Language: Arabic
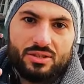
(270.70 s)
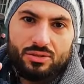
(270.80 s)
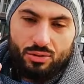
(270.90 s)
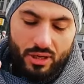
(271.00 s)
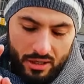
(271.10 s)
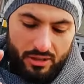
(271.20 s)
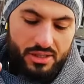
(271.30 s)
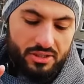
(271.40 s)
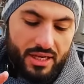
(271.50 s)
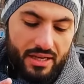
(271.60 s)
سرعة
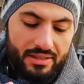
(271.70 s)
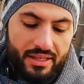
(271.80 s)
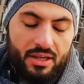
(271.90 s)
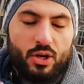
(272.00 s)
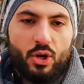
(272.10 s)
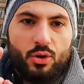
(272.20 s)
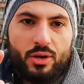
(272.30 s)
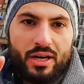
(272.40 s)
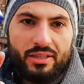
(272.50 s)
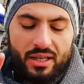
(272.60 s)
كلش عالية
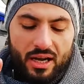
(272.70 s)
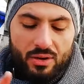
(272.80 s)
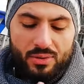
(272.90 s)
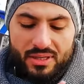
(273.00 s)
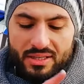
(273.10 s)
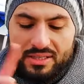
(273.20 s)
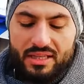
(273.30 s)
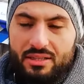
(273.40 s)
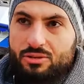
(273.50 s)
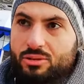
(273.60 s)
وراح نحاول
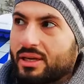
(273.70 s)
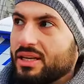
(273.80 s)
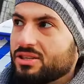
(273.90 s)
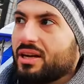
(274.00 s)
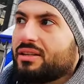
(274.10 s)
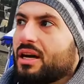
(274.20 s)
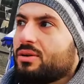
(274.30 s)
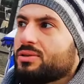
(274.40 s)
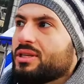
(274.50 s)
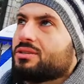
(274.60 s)
نزيد السرعة ليش راح
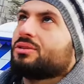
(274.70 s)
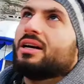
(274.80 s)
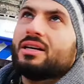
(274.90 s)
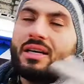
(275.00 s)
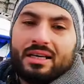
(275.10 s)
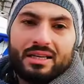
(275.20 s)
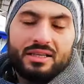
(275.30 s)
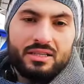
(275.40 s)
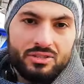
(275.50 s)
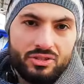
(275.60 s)
نحاول نزيد السرعة
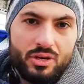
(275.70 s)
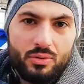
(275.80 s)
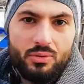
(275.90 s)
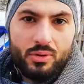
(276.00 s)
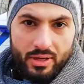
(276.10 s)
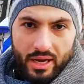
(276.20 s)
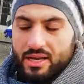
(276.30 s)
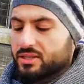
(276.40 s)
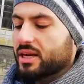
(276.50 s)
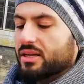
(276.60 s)
لان الجو
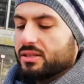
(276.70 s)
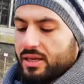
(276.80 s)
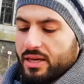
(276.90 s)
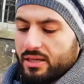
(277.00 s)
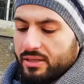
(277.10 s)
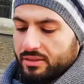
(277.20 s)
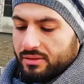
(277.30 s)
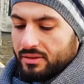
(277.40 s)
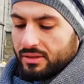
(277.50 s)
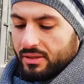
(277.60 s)
حيساعدنا حاليا
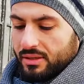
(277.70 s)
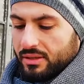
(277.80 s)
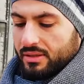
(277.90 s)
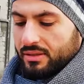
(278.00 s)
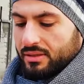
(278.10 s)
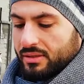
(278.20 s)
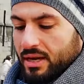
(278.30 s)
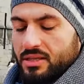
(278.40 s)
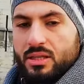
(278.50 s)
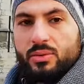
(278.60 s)

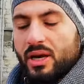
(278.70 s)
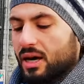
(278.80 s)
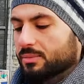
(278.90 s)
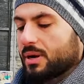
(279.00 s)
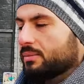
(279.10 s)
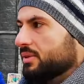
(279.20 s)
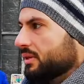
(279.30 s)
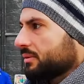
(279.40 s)
راح اسويها 400